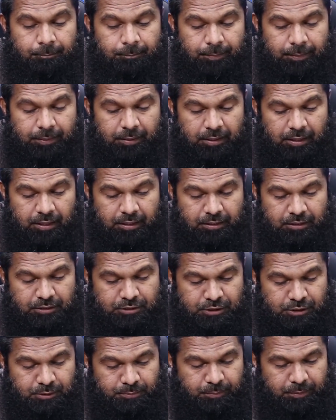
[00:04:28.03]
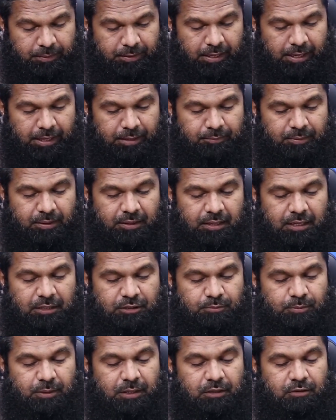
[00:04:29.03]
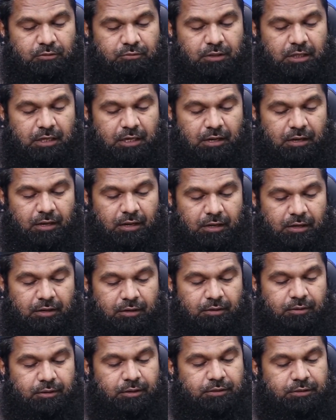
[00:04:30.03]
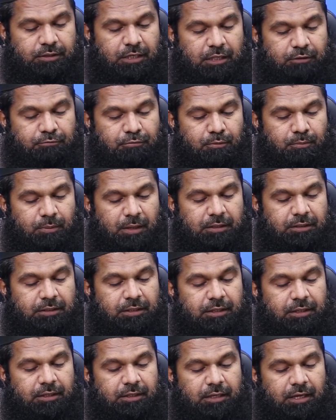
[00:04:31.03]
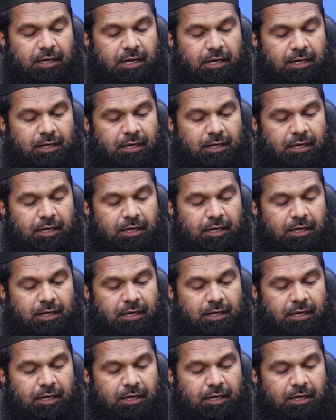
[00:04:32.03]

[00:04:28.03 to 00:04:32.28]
फिर इसी पैराए में अल्लाह तबारक वाली इरशाद फरमाते हैं कि